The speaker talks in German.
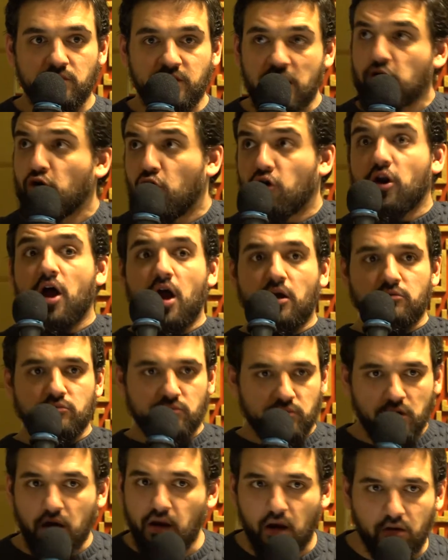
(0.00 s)
Der Koran,
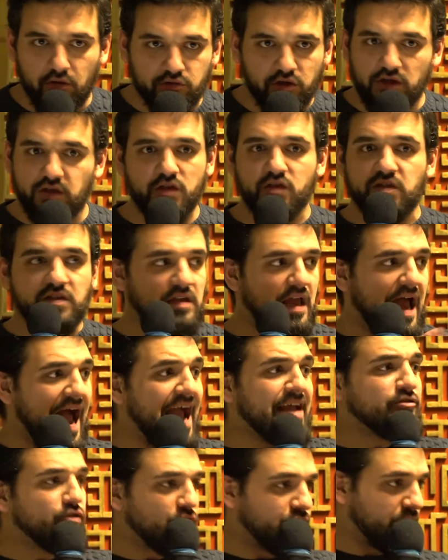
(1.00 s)
genau, das ist
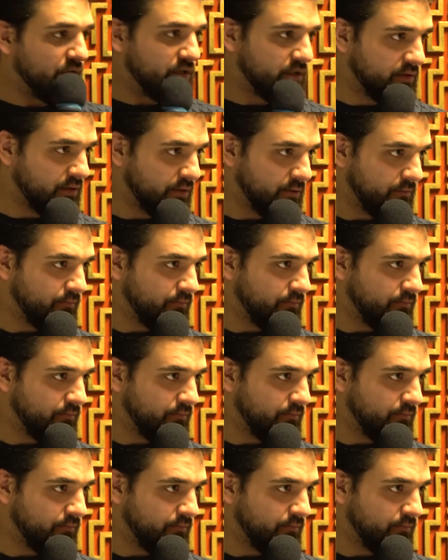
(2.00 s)
eindeutig.